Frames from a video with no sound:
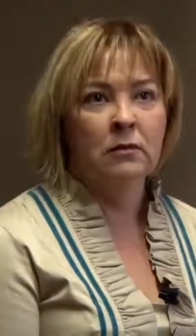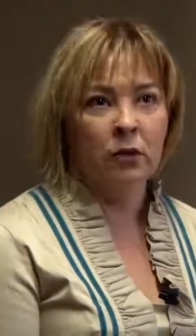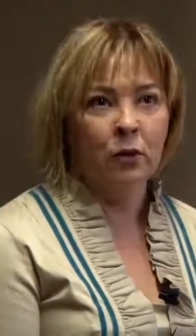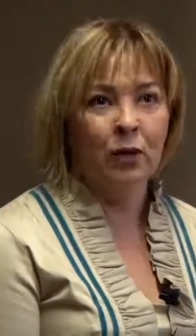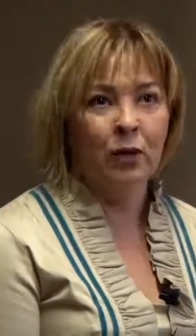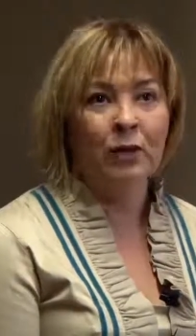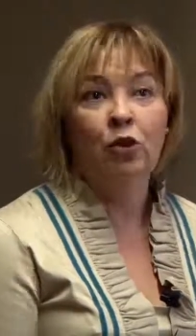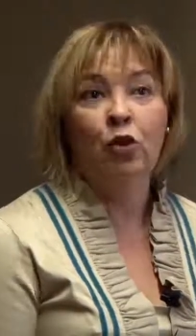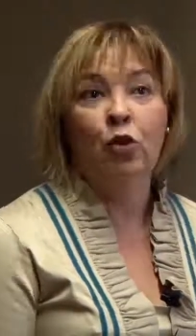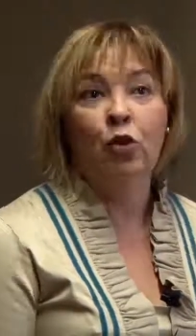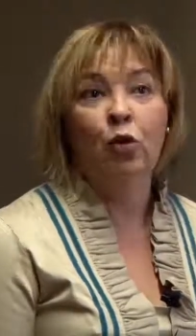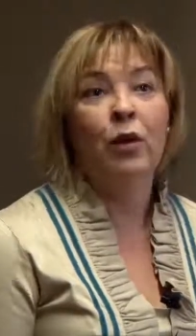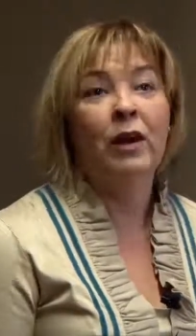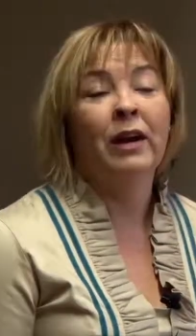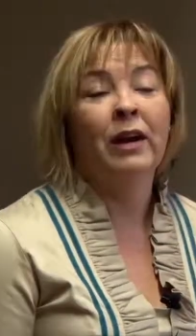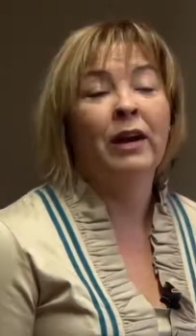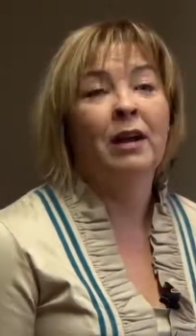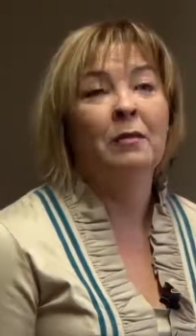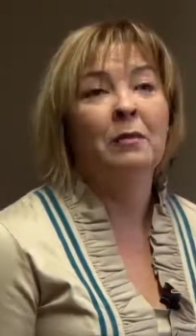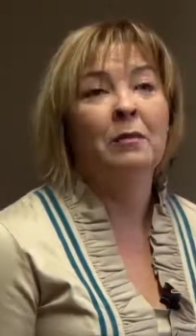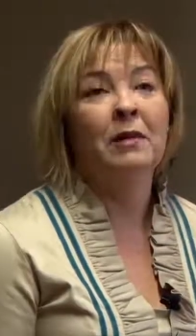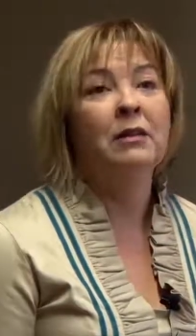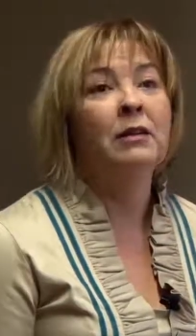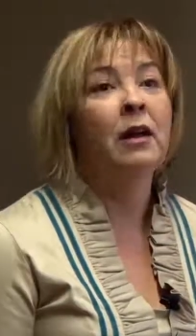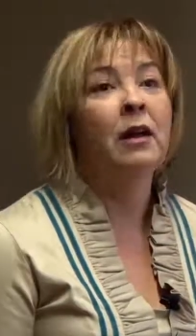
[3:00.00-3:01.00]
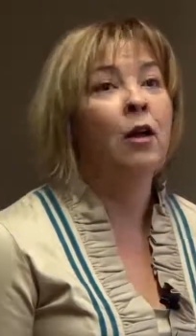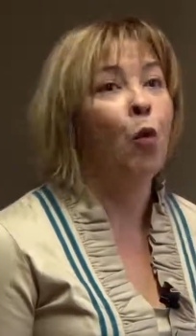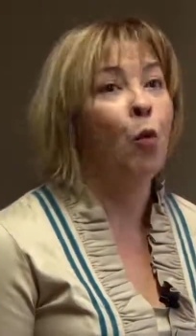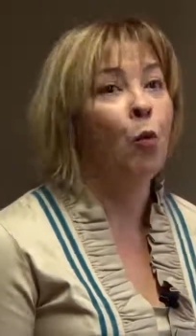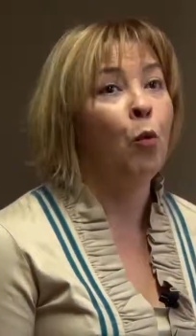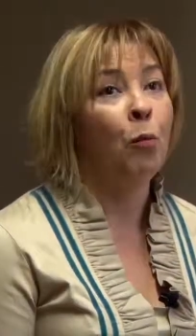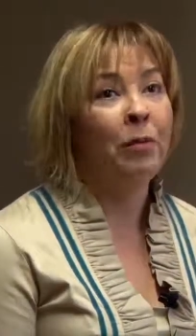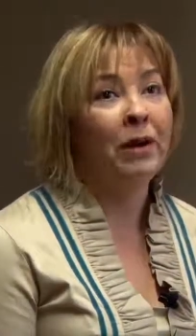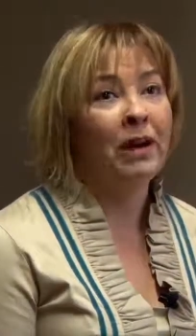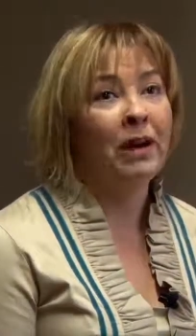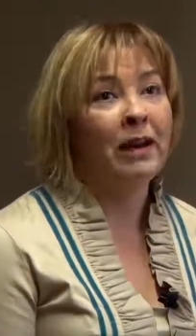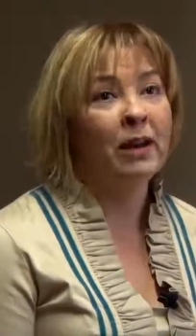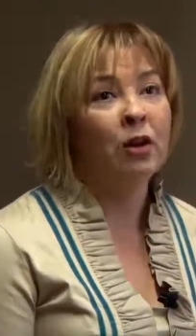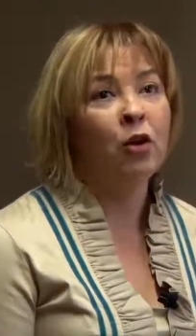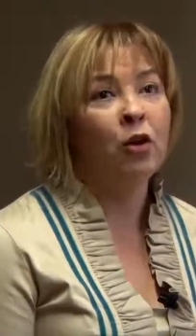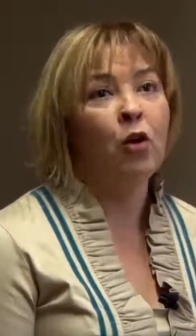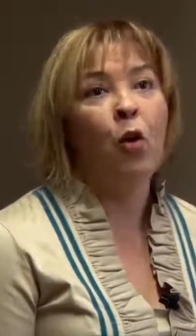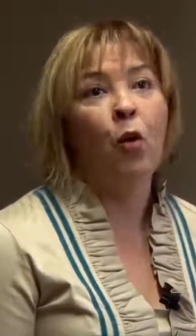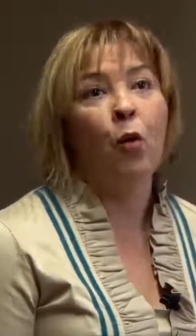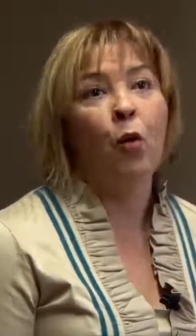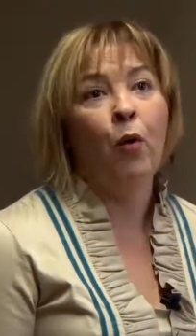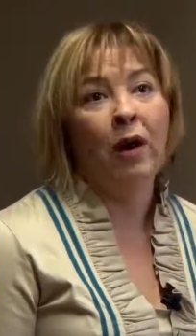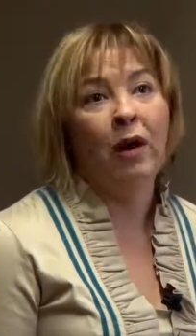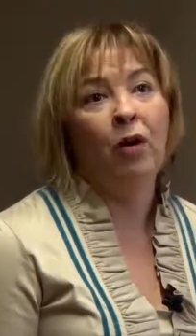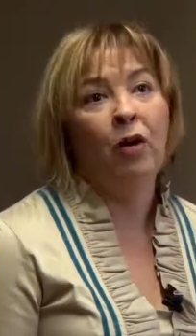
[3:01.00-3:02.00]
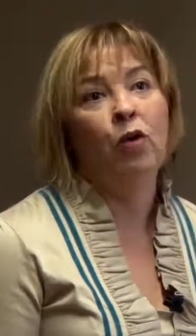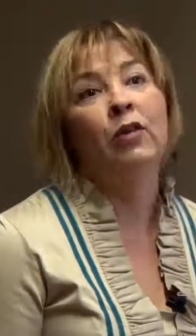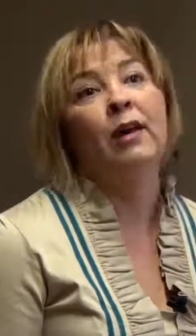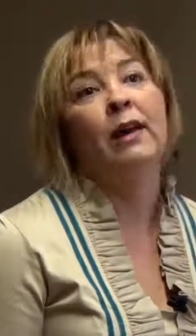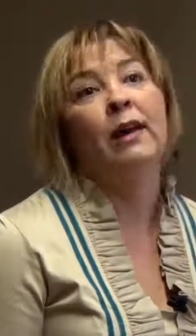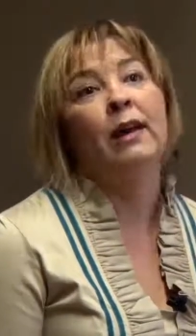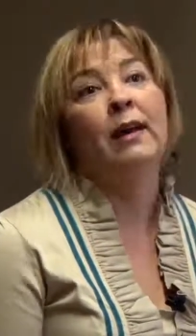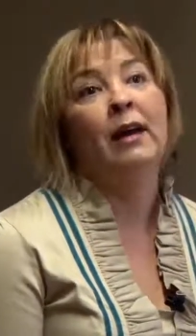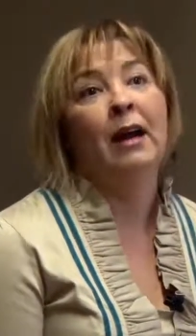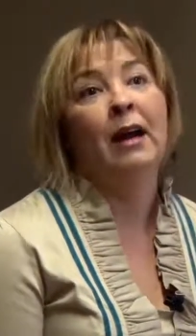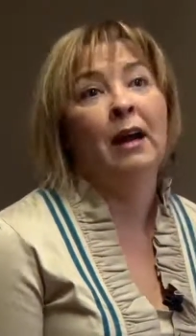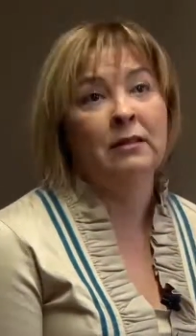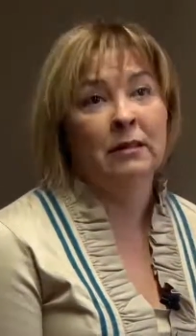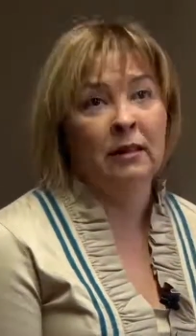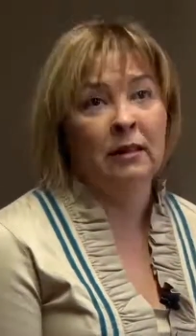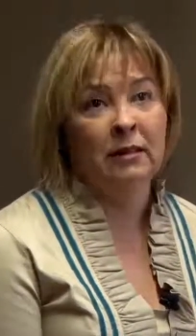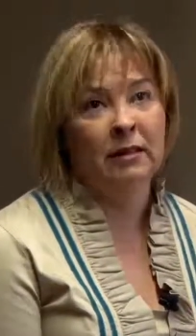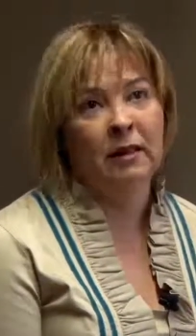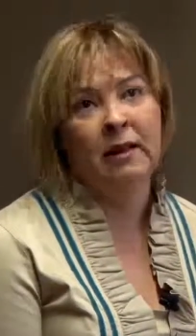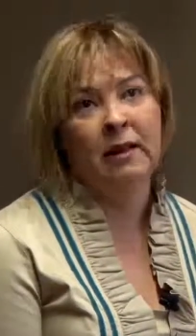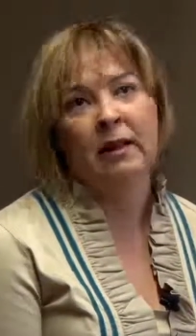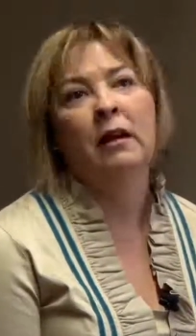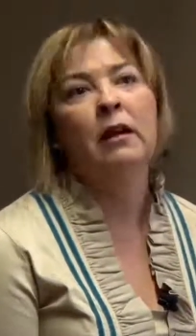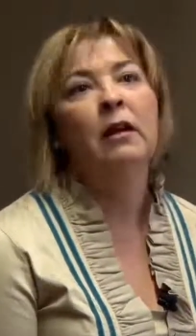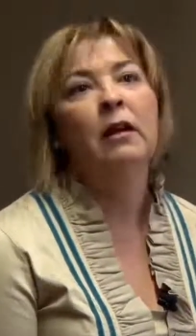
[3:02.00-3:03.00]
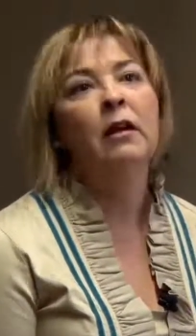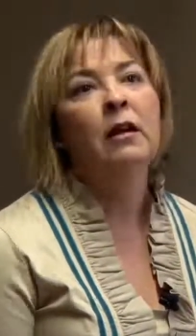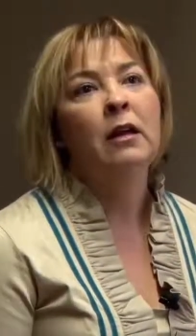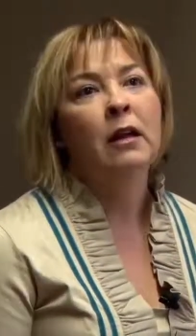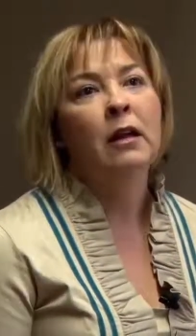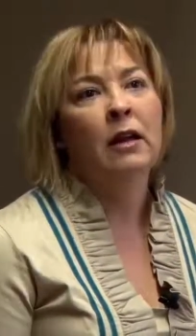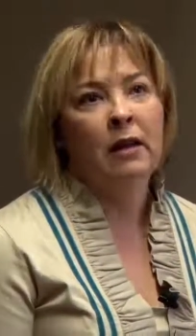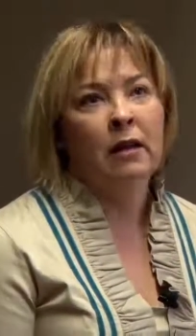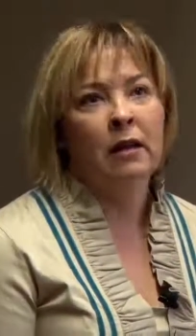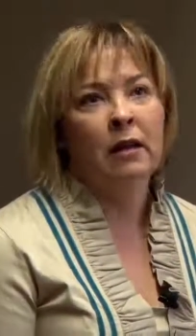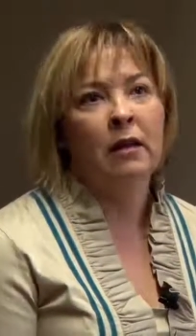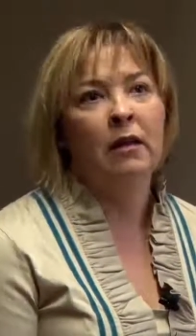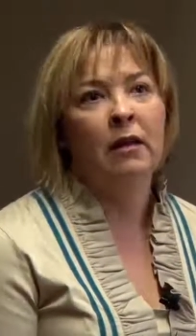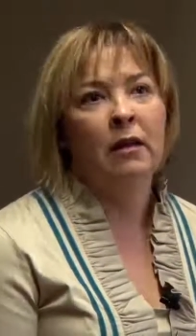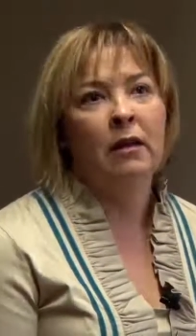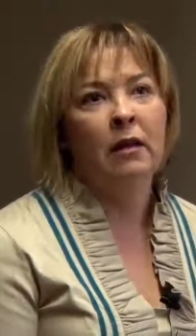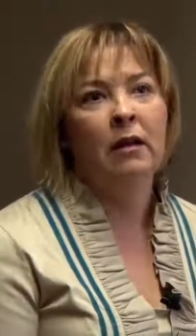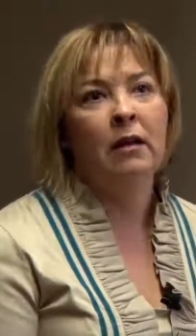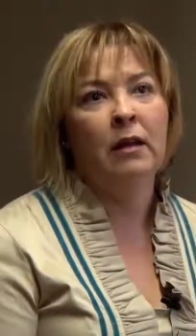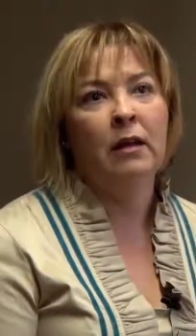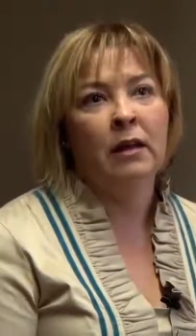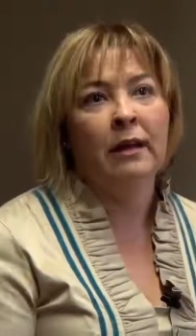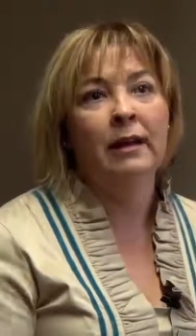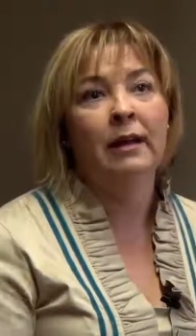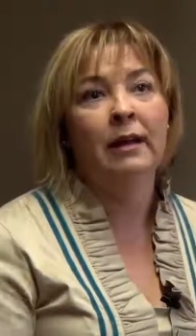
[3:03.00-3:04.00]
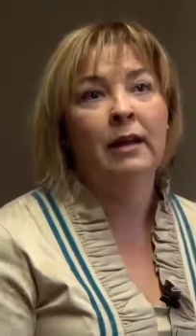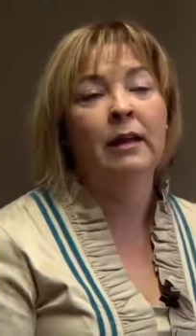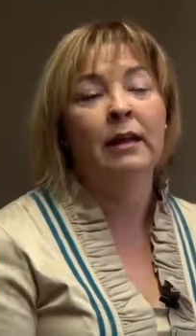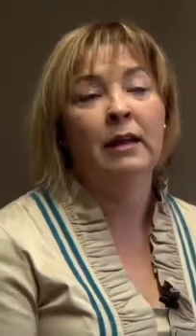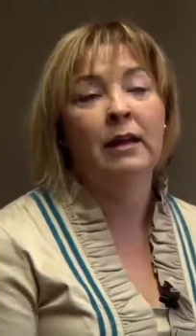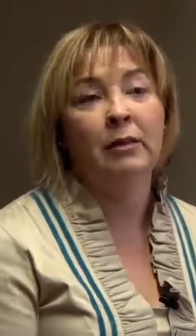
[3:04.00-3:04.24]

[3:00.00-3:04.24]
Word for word: cuando no es realmente un peligro o algo que atender eh, y,